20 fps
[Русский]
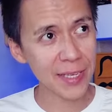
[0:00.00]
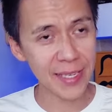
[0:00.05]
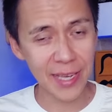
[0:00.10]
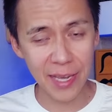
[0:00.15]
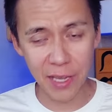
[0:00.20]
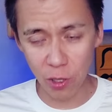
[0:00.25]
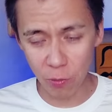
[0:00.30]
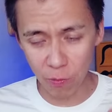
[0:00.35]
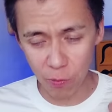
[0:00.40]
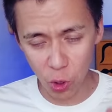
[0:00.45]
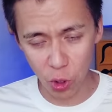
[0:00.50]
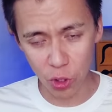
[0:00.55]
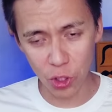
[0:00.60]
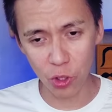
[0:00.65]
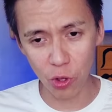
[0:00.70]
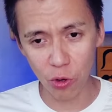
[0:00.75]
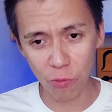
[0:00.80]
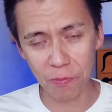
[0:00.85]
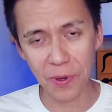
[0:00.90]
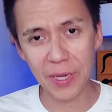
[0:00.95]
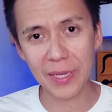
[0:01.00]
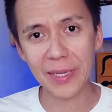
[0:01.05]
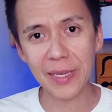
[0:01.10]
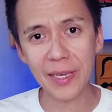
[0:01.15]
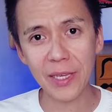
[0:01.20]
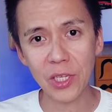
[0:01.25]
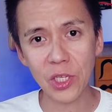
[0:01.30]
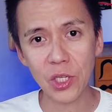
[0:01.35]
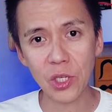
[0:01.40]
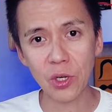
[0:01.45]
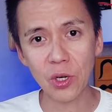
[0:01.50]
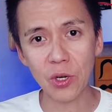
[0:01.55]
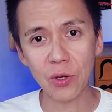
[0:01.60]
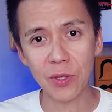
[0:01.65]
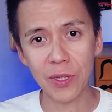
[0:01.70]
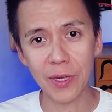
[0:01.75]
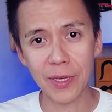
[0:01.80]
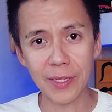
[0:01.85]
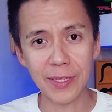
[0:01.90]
занял прочную позицию